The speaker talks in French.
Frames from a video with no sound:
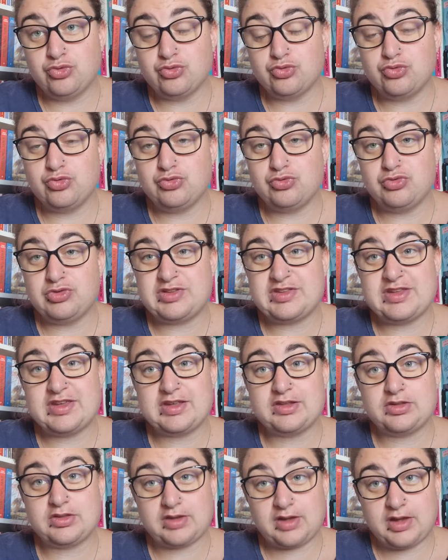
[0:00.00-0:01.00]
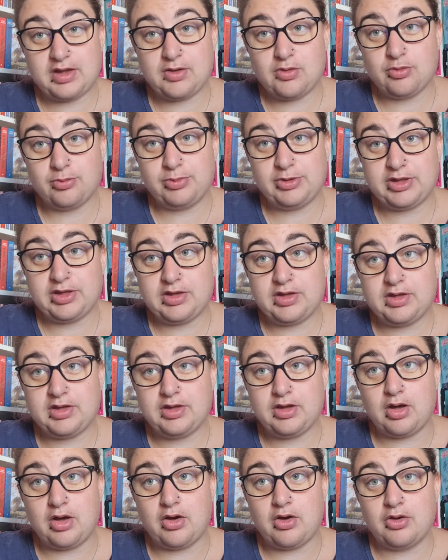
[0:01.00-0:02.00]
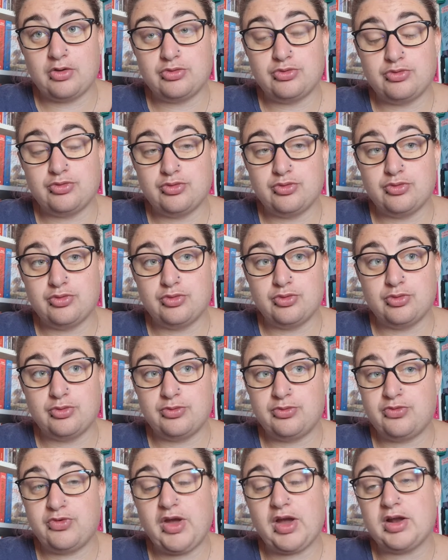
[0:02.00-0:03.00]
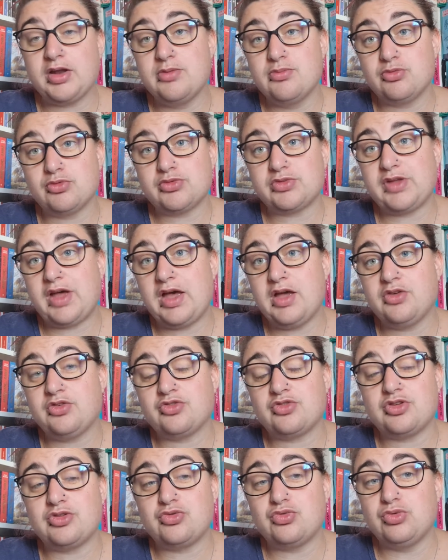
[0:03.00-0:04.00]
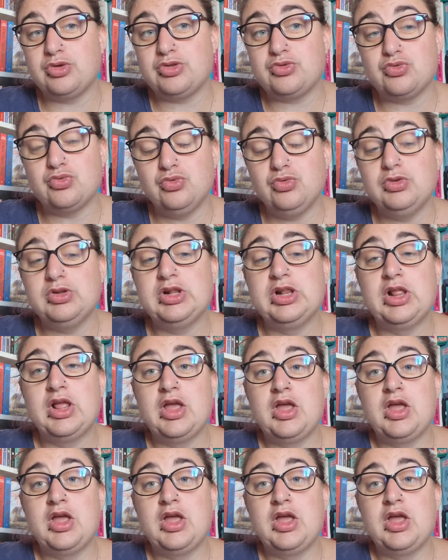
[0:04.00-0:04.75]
Donc, du coup, c'est très compliqué euh, de faire les montages et tout et tout.